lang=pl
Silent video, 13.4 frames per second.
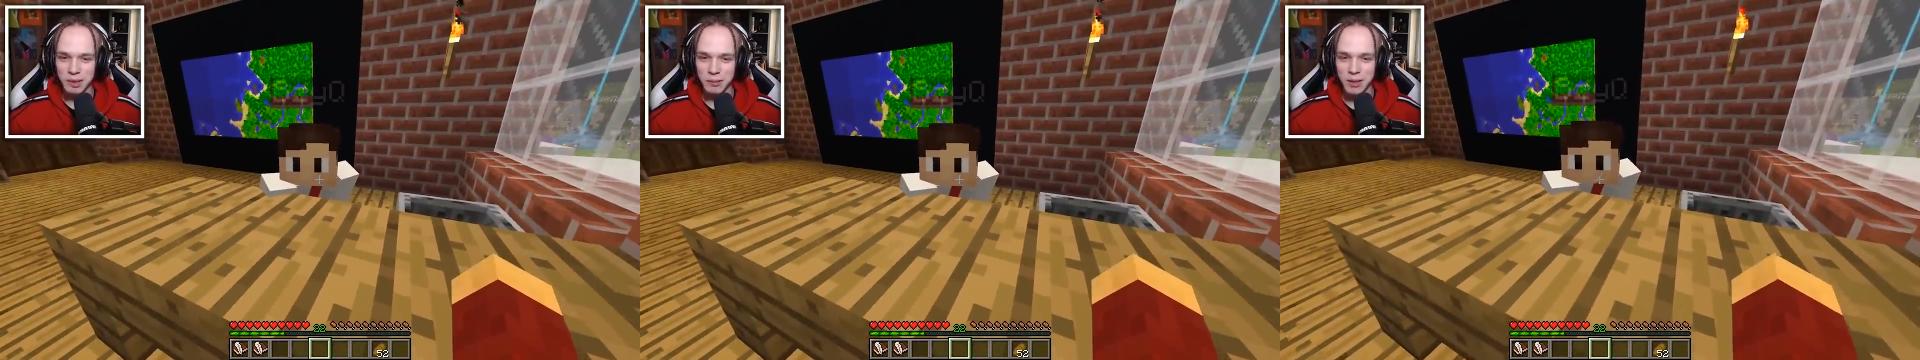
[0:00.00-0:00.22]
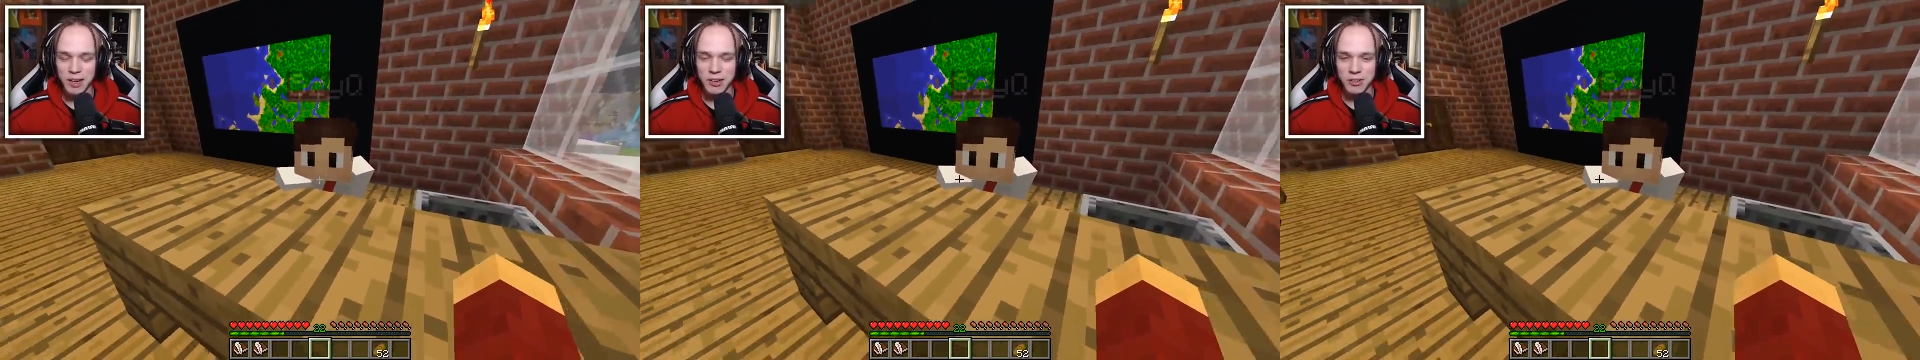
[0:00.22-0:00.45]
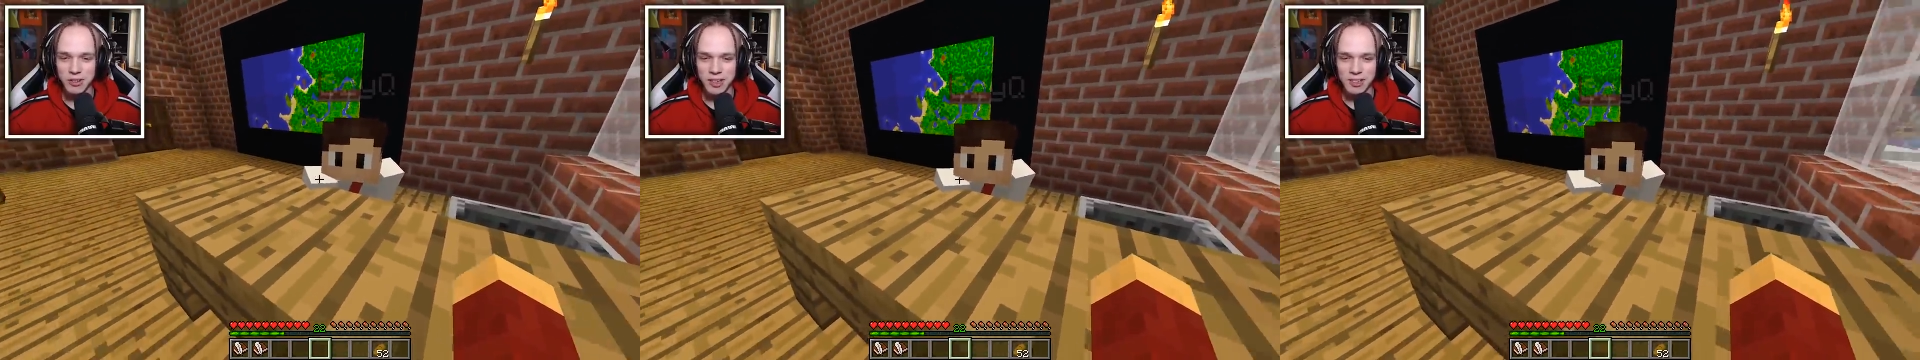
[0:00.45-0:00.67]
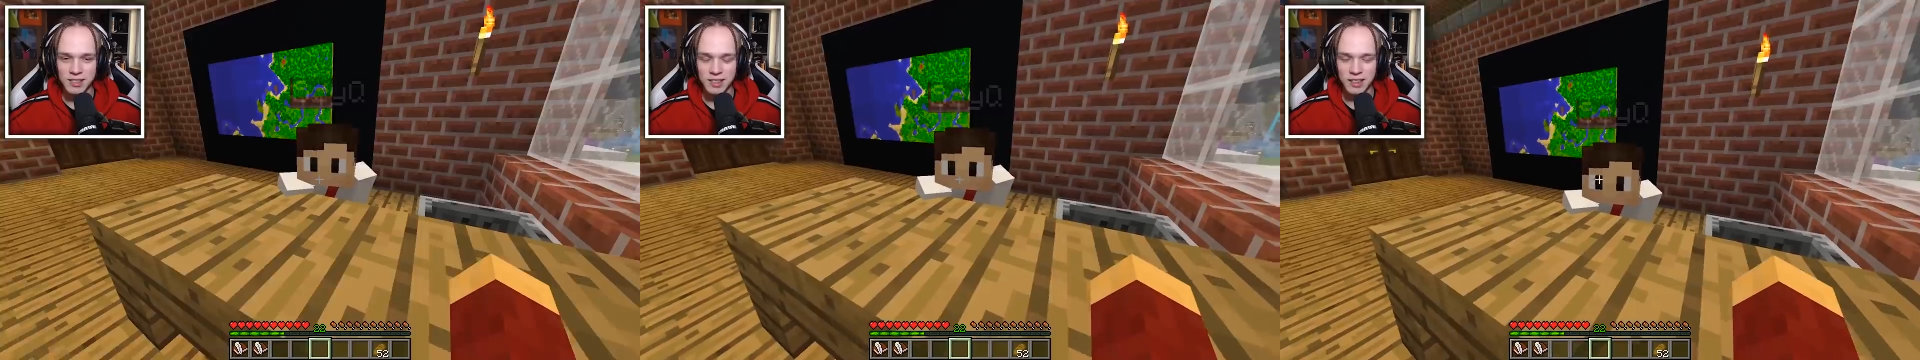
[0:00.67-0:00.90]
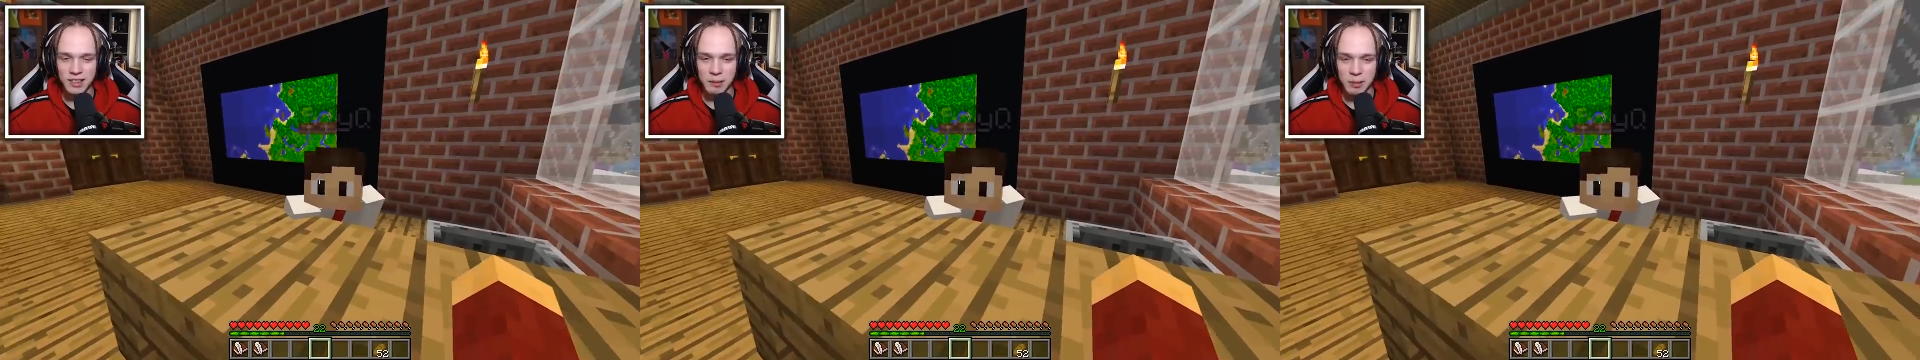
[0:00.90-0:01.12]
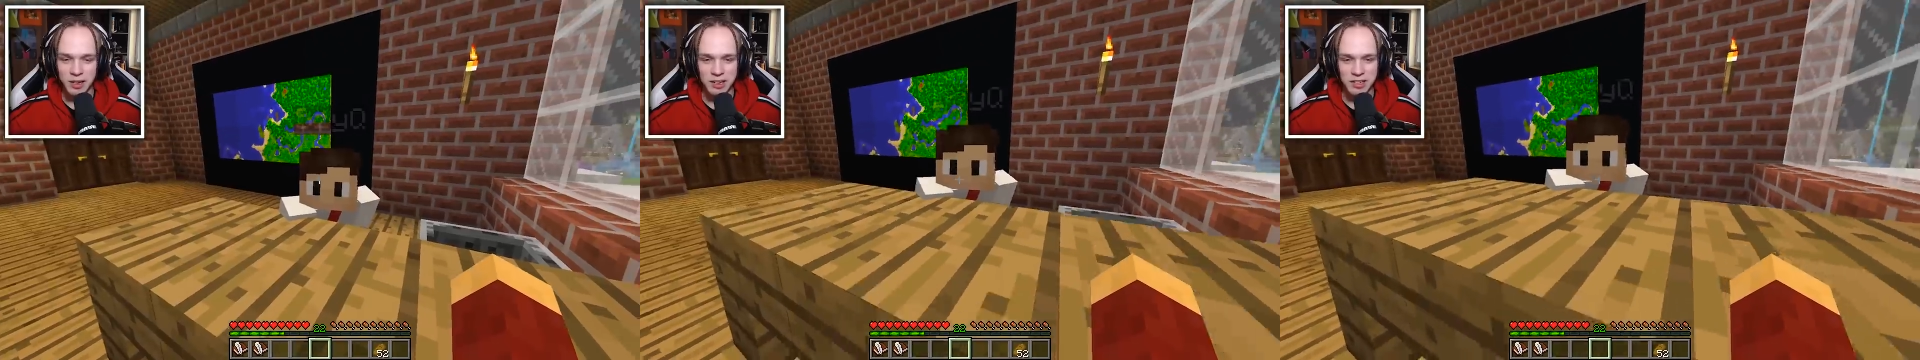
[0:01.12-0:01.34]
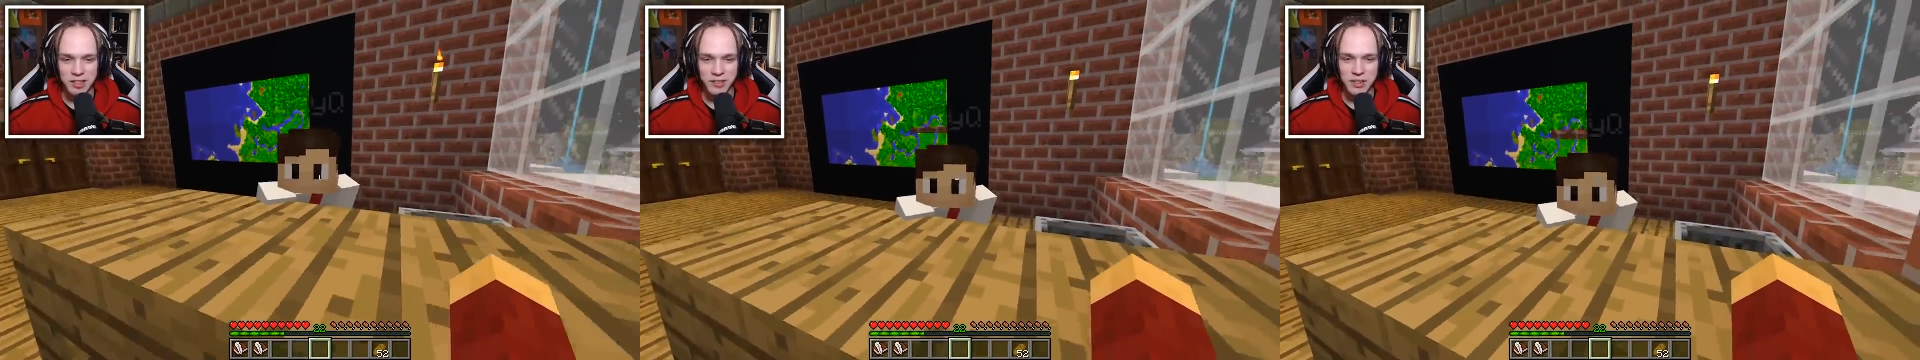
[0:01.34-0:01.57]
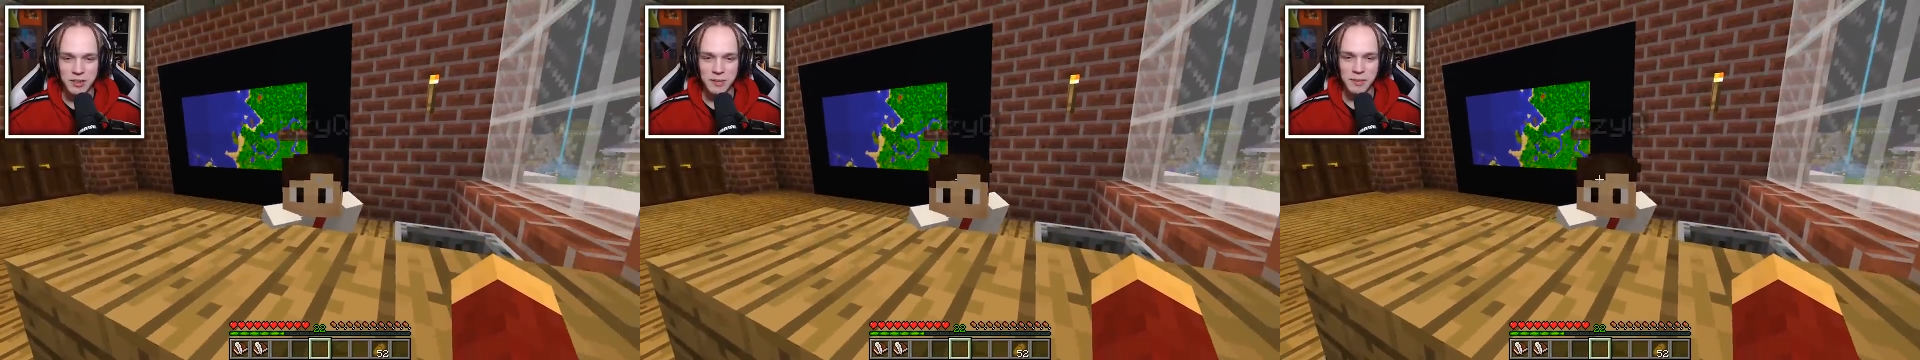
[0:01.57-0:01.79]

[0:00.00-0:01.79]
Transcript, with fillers: tej planecie, ona jest na innej planecie, wiesz?